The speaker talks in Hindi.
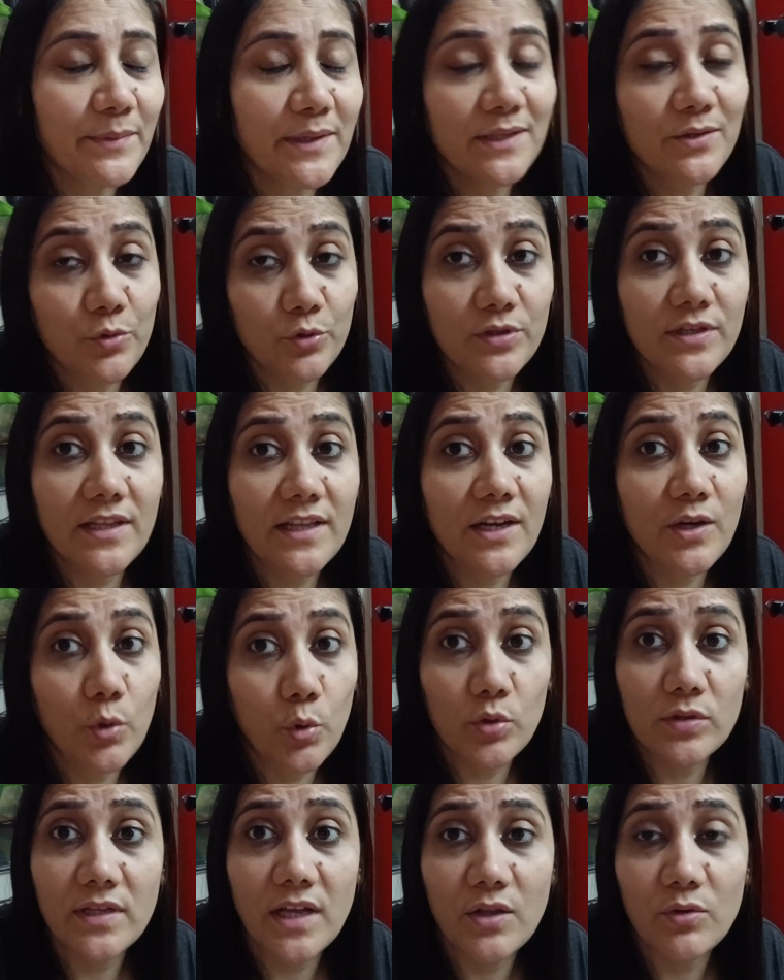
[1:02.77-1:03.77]
मैंने सोचा था
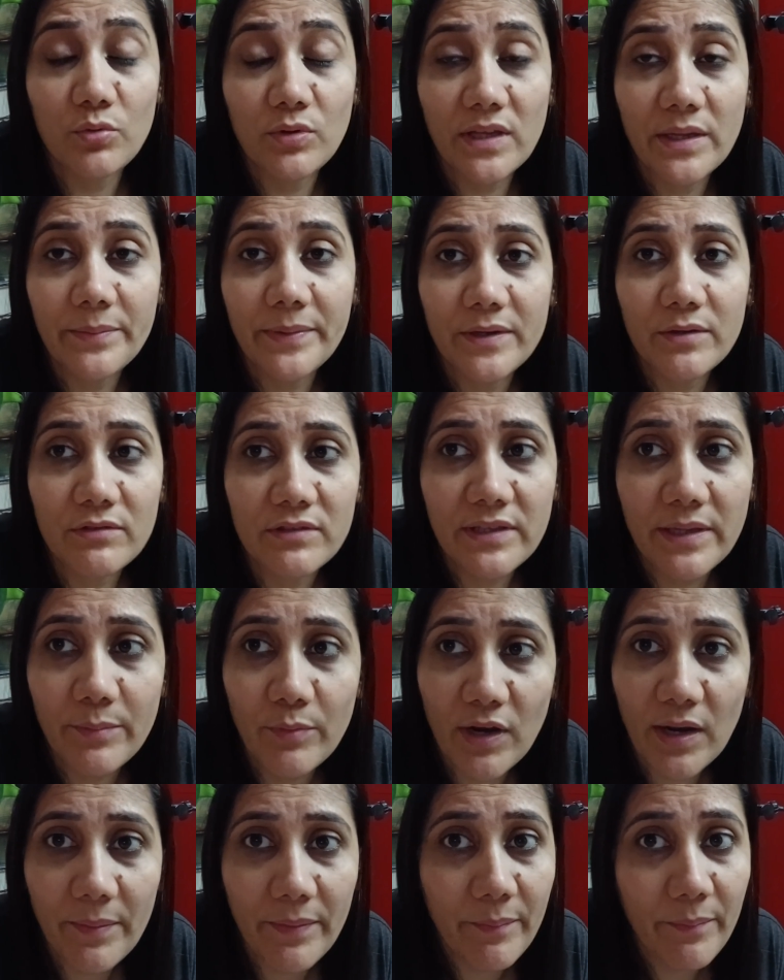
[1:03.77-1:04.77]
डोसा दूंगी बट उसने
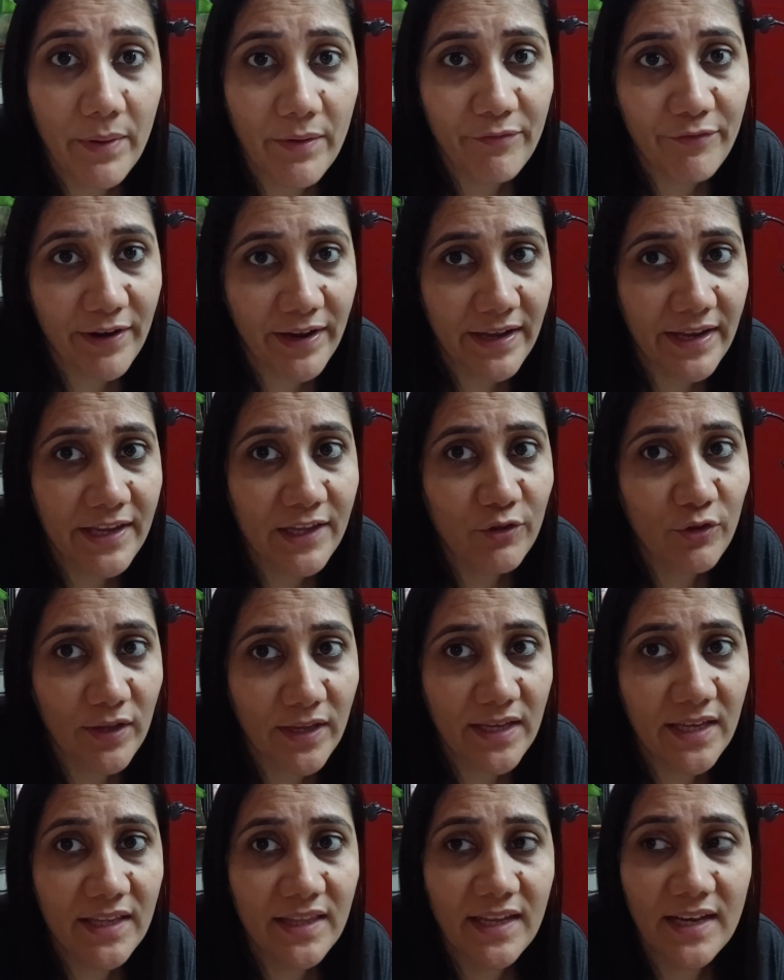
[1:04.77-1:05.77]
बोला मम्मा फ्रेंकी तो
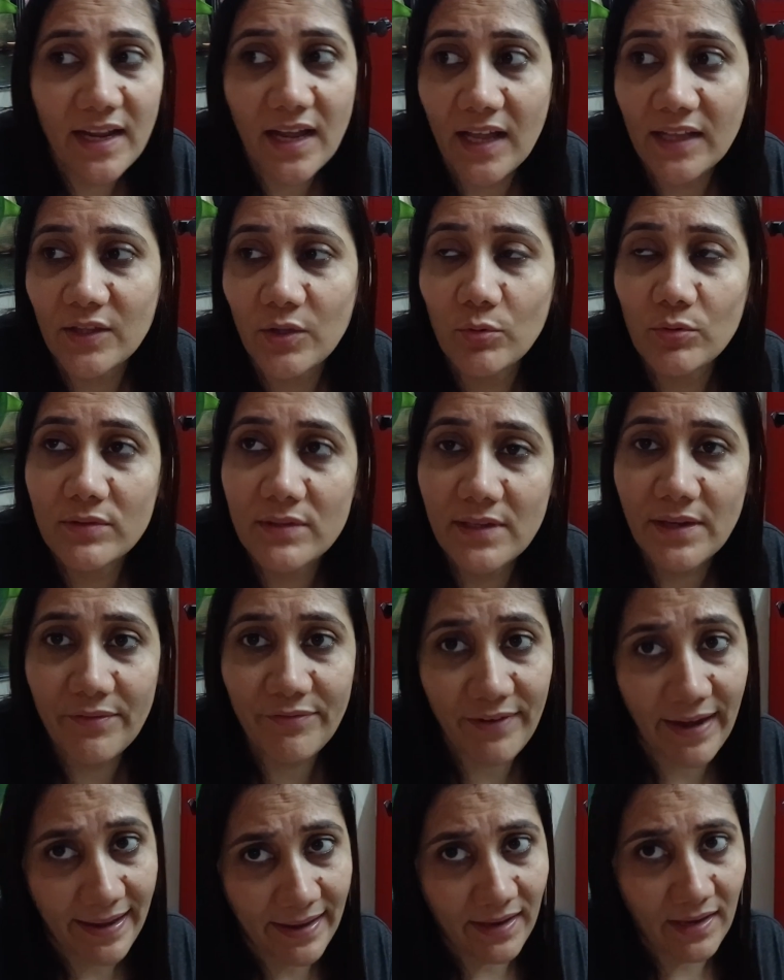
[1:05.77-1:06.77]
एक ही दिन खाता हूँ इसलिए
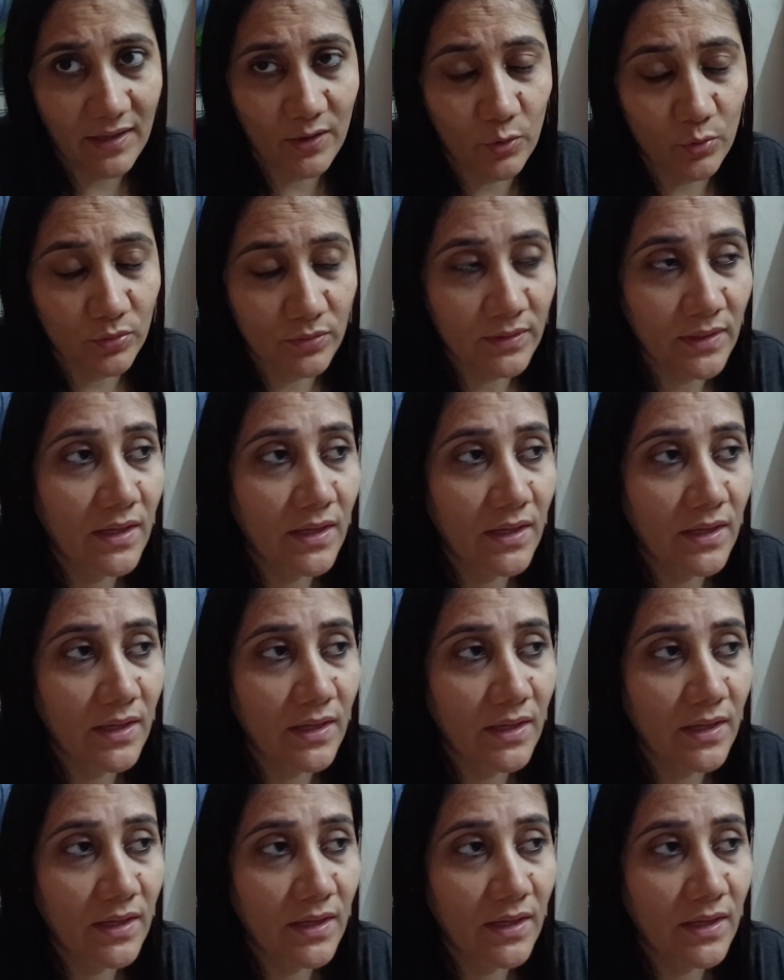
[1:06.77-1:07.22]
फ्रेंकी दो